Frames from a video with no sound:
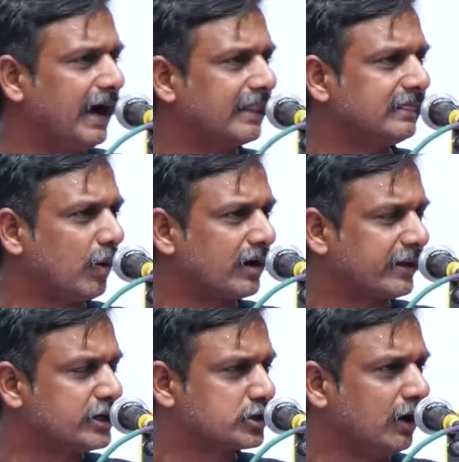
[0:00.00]
அந்த
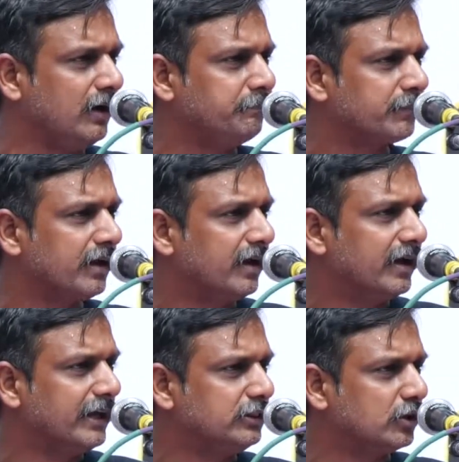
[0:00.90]
ஒற்றை சொல்
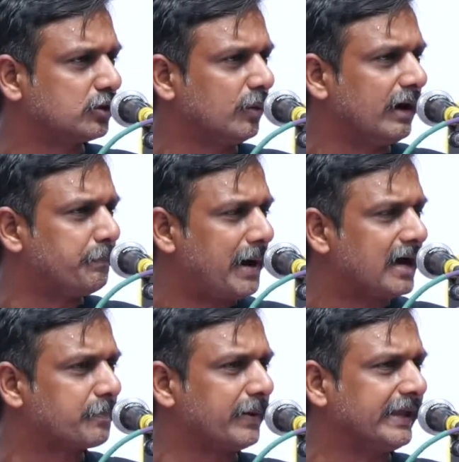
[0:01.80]
இந்துத்துவ
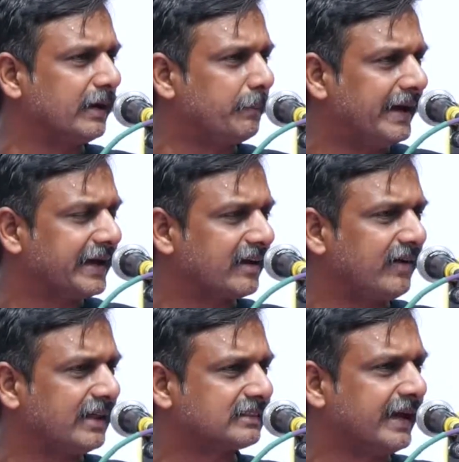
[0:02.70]
பார்ப்பனிய
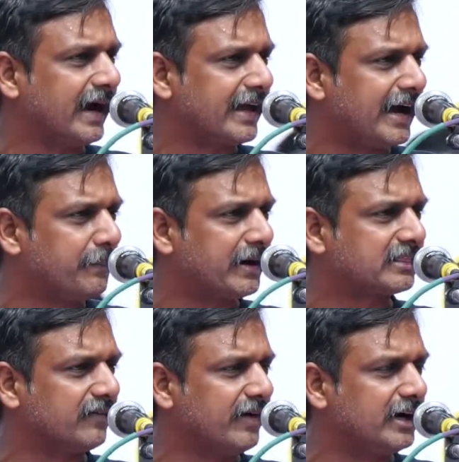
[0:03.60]
பயங்கரவாதத்தை
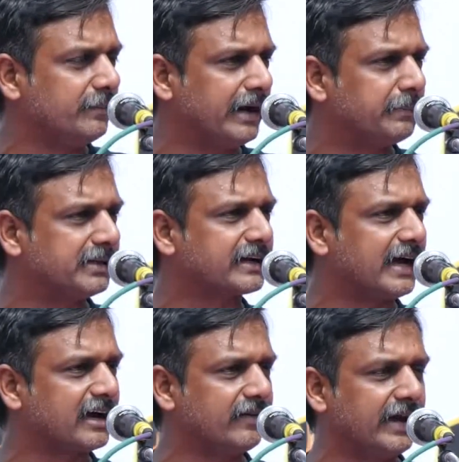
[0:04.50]
அடையாளப்படுத்த வேண்டும்
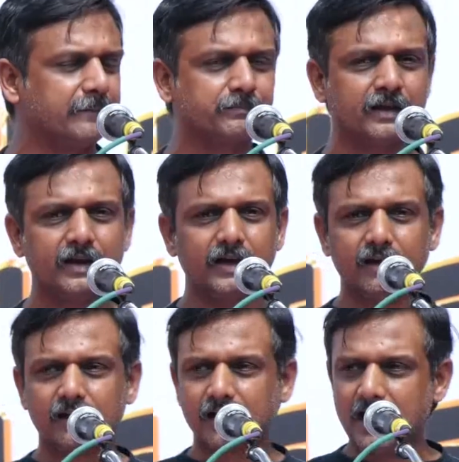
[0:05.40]
என்பதற்காகவே
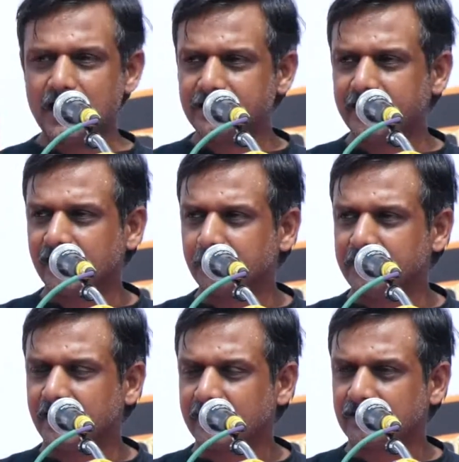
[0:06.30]
காந்தியடிகள்
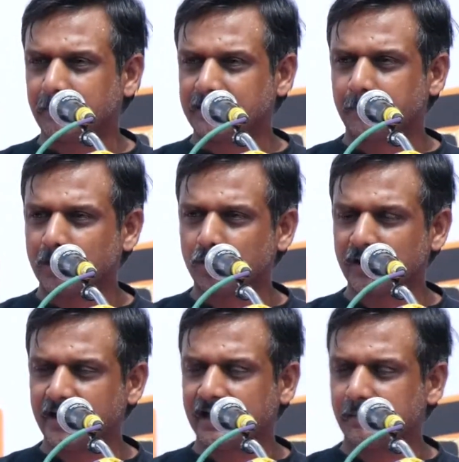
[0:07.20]
மீது நடத்தப்பட்ட
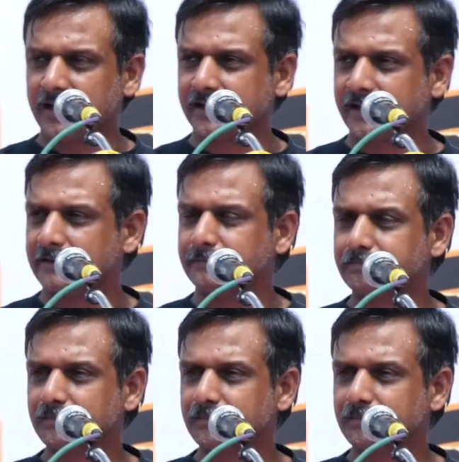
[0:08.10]
படுகொலையாக மாறுகிறது